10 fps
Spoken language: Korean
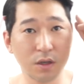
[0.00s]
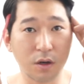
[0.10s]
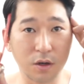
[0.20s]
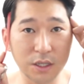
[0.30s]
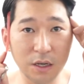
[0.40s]

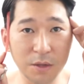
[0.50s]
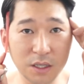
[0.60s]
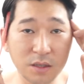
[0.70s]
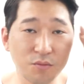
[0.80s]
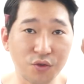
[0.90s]
어,
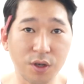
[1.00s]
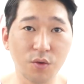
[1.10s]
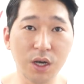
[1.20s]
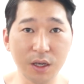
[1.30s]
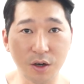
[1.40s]
짧아진
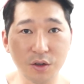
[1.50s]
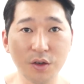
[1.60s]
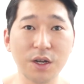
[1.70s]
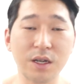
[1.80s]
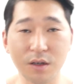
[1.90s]
부위와
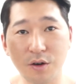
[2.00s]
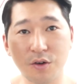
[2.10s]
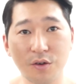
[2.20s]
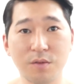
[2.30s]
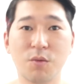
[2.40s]
연결하는 것
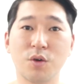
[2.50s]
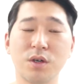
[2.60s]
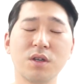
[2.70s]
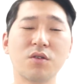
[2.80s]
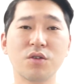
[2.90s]
뭐
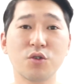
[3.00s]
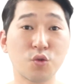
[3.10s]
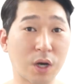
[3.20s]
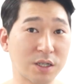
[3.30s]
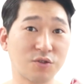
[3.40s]
이런 것도
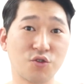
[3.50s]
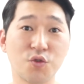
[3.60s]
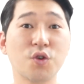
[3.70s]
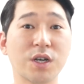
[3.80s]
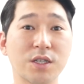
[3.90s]
가장
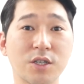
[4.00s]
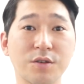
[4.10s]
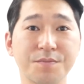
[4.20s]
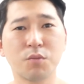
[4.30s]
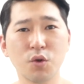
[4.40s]
중요하겠죠.
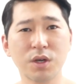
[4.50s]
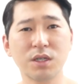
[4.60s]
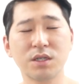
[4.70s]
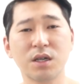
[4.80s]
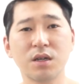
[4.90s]
모이칸
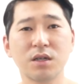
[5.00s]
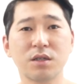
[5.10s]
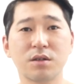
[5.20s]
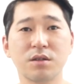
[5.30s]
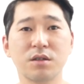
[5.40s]

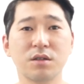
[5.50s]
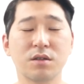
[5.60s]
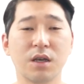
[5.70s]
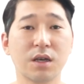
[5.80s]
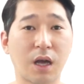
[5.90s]
스타일에서는
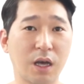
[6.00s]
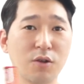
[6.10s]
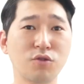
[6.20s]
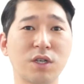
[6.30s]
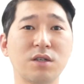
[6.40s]

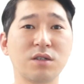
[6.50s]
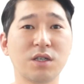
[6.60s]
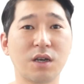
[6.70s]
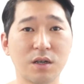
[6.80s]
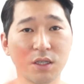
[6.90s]
가위로
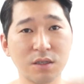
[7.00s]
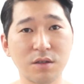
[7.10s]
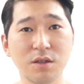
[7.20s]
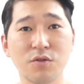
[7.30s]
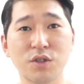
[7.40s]
자르느냐
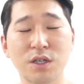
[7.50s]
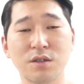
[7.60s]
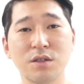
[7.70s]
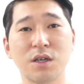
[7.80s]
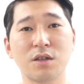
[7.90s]
싱글링으로
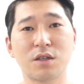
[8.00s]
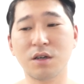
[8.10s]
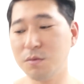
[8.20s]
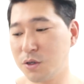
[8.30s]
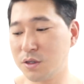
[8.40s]
자르느냐
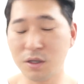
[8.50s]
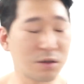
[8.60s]
제가 봤을